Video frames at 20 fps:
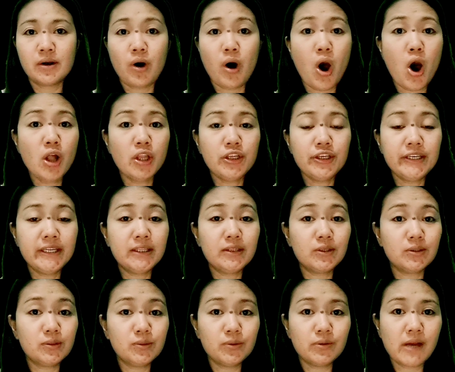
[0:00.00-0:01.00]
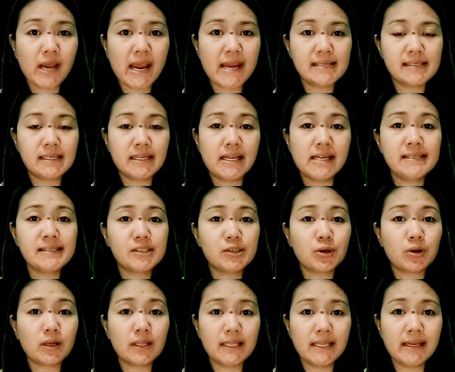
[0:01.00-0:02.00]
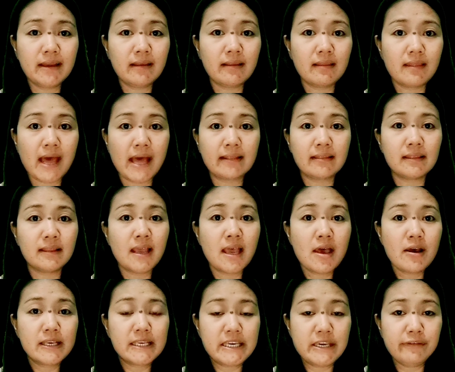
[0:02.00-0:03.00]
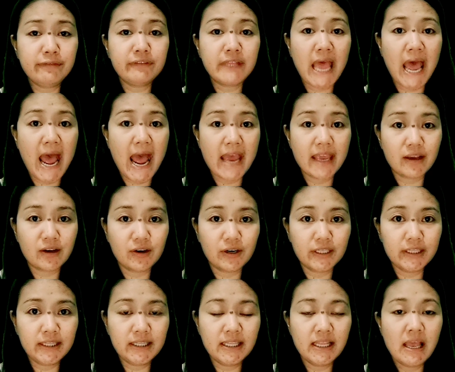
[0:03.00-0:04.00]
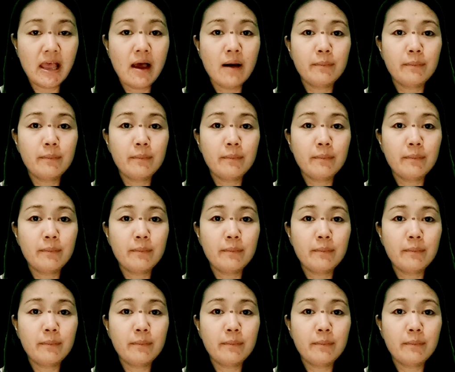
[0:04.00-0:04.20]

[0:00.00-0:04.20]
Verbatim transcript: So all you need to do guys is to click that gift icon